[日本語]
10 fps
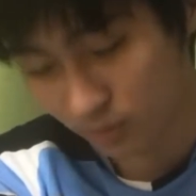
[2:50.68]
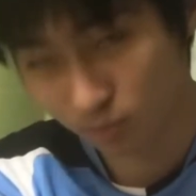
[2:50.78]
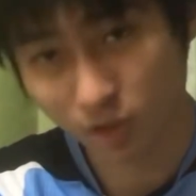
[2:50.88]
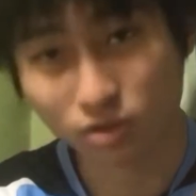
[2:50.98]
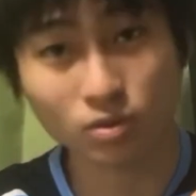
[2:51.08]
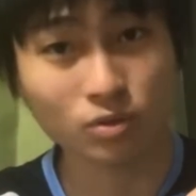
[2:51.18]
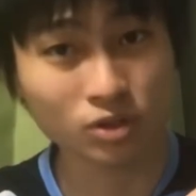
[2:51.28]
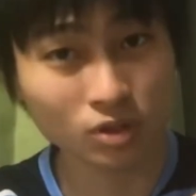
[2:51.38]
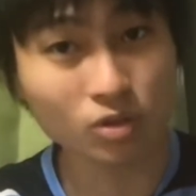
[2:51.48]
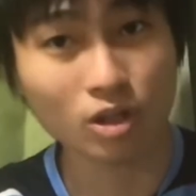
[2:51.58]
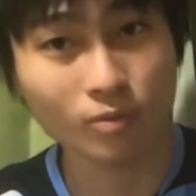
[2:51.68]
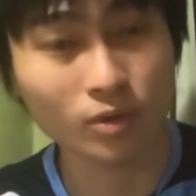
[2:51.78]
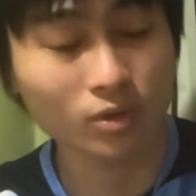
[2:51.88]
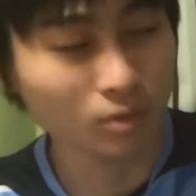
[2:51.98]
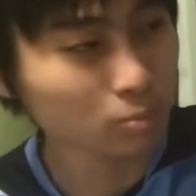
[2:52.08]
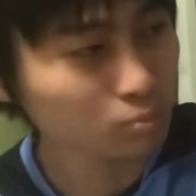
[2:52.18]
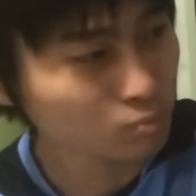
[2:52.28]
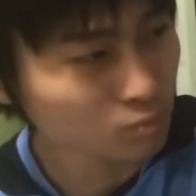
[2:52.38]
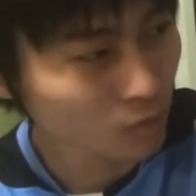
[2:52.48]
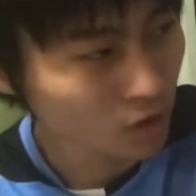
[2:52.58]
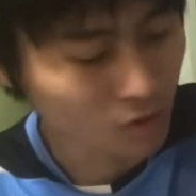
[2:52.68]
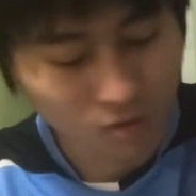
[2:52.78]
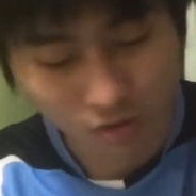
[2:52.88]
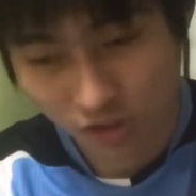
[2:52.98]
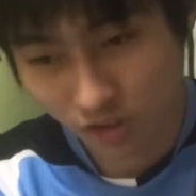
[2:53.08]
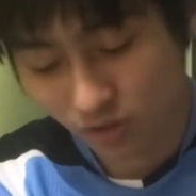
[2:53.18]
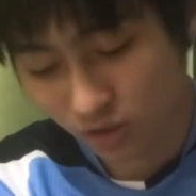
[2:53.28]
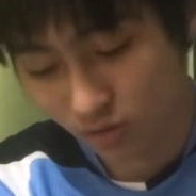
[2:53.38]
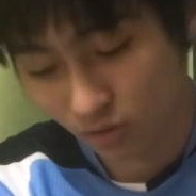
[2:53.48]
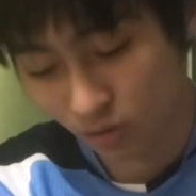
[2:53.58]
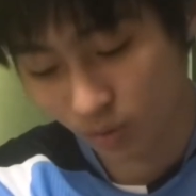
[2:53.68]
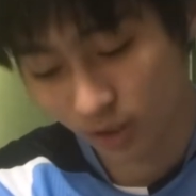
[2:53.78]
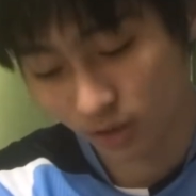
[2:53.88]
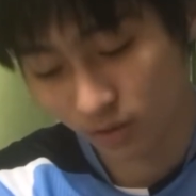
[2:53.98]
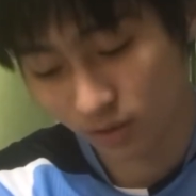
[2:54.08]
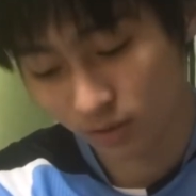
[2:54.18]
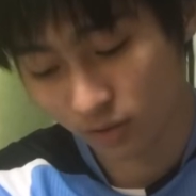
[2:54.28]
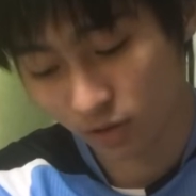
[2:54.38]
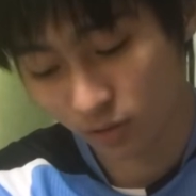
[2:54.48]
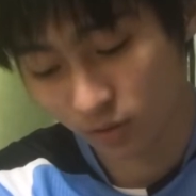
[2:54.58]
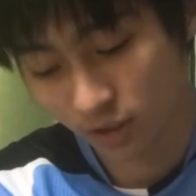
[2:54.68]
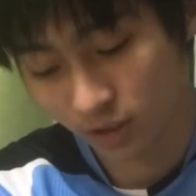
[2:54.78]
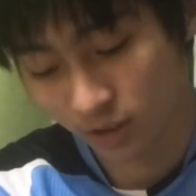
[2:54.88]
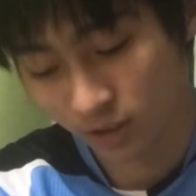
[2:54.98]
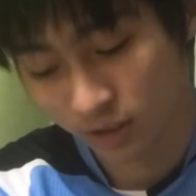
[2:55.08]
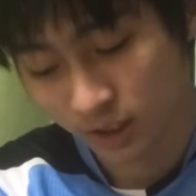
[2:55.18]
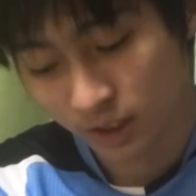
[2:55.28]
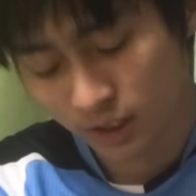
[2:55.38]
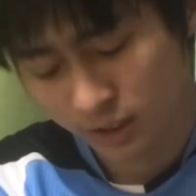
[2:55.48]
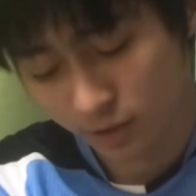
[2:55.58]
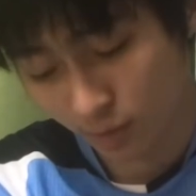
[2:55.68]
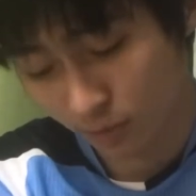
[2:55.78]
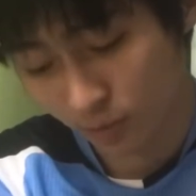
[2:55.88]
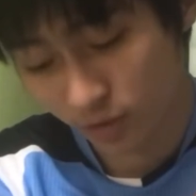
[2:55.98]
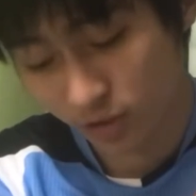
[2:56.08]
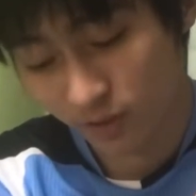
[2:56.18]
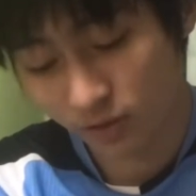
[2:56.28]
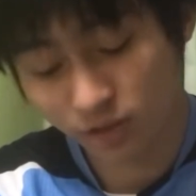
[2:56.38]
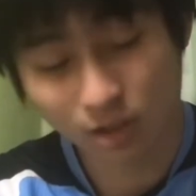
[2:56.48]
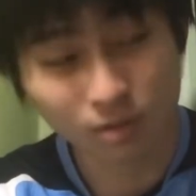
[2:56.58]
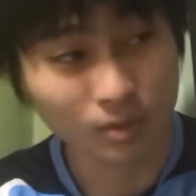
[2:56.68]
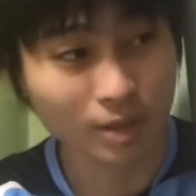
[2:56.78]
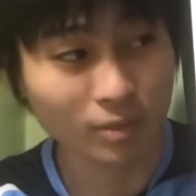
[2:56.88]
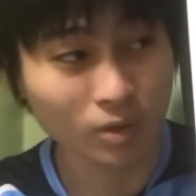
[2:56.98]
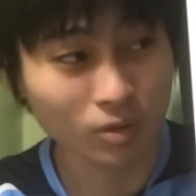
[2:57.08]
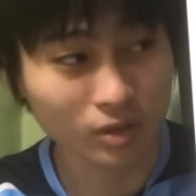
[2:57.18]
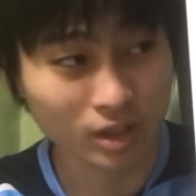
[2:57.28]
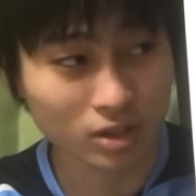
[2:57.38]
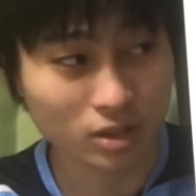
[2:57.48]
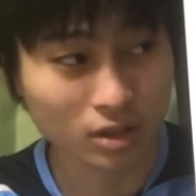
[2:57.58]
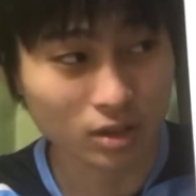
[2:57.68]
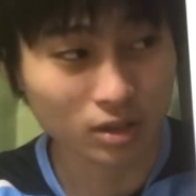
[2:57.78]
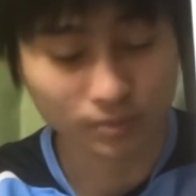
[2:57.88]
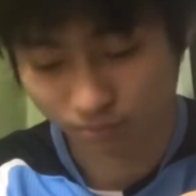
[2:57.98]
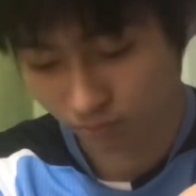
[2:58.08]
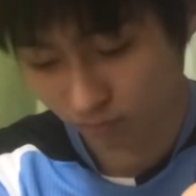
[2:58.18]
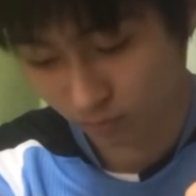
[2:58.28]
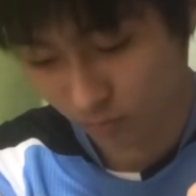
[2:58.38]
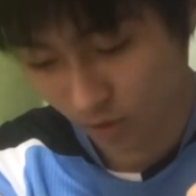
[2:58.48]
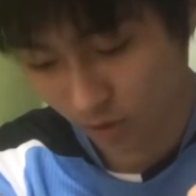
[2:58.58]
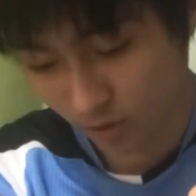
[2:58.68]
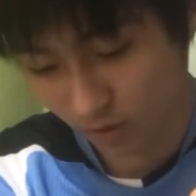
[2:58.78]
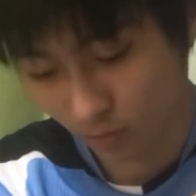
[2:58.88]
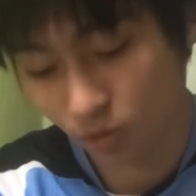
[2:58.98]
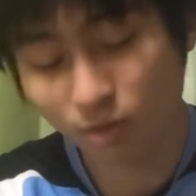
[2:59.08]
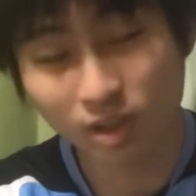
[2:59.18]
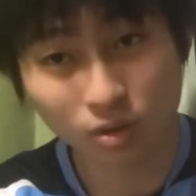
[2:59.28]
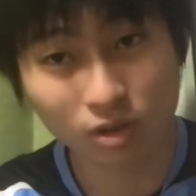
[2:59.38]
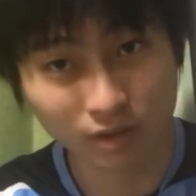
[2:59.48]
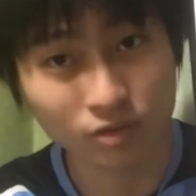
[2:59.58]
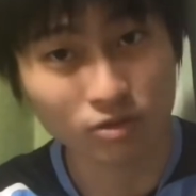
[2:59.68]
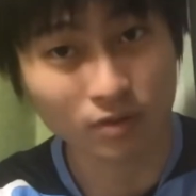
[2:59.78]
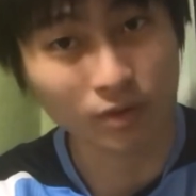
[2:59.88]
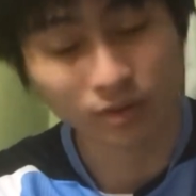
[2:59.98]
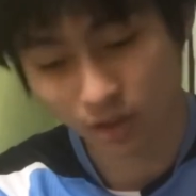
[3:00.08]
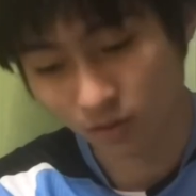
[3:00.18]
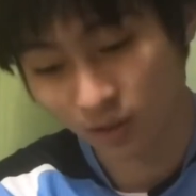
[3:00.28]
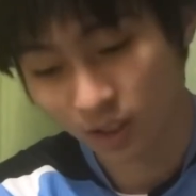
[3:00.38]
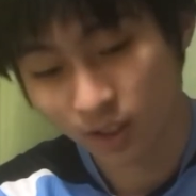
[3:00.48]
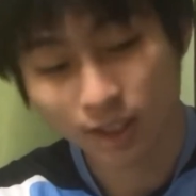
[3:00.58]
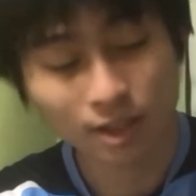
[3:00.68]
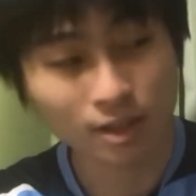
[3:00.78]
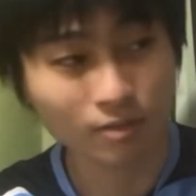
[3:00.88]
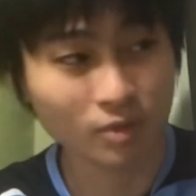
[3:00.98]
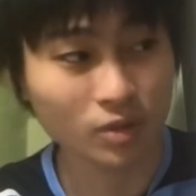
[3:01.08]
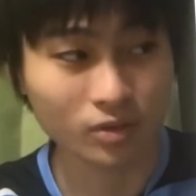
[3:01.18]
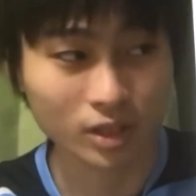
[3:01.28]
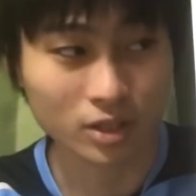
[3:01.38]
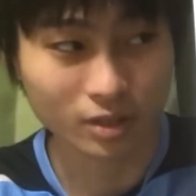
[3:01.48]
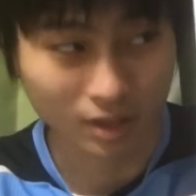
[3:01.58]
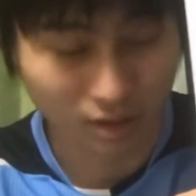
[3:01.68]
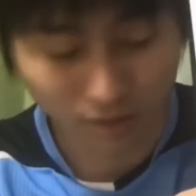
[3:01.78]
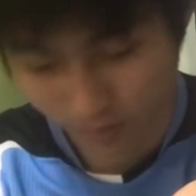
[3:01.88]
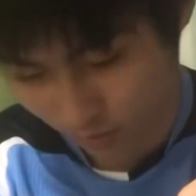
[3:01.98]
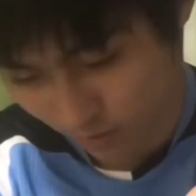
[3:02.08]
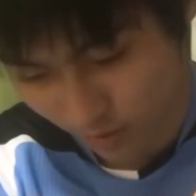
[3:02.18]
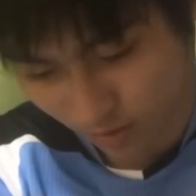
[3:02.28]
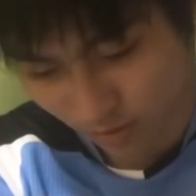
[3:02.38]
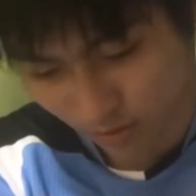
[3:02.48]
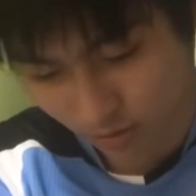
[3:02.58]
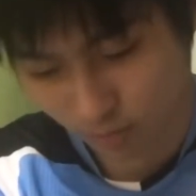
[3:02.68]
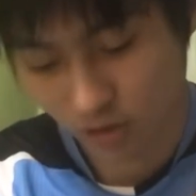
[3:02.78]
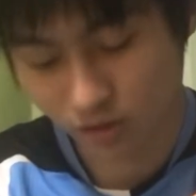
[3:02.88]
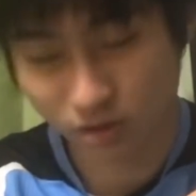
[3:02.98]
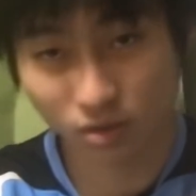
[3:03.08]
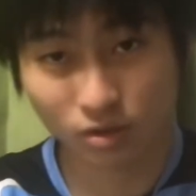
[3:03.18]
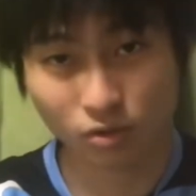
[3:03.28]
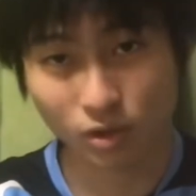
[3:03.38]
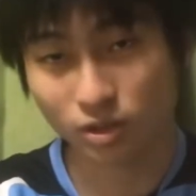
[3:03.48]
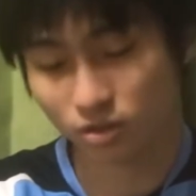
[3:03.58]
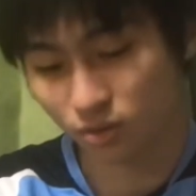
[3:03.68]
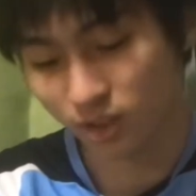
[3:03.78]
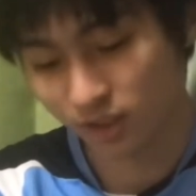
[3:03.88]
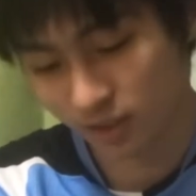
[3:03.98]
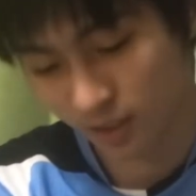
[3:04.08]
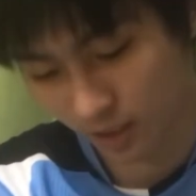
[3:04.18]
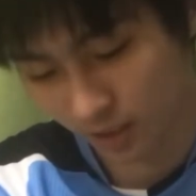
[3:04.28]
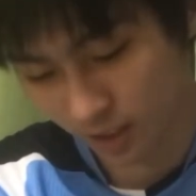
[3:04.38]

すまあちょっと強いとは思うよちょっと軸にするのは怖いんだよね出遅れでまあまあ内枠っていうのもあんま良くないしなていうこの馬にとってはね内枠っていうのはあんま良くないしなっていう感じですまあ強いのは強いですはい